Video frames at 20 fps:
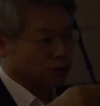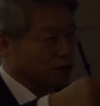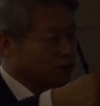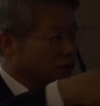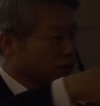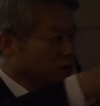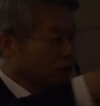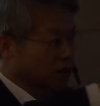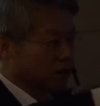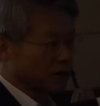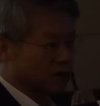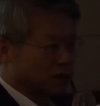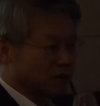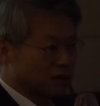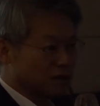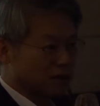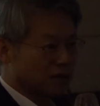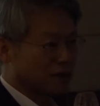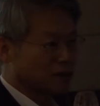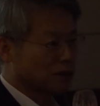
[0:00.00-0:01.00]
이거 넘길
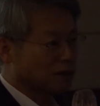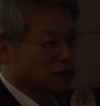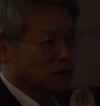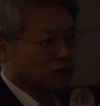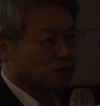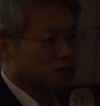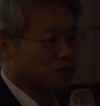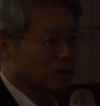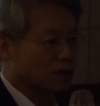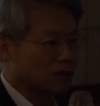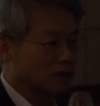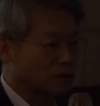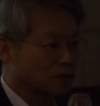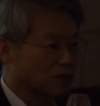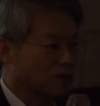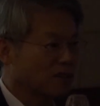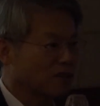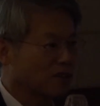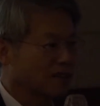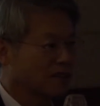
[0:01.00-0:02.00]
거. 아 넘겨주시나요
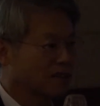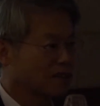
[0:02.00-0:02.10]
누가?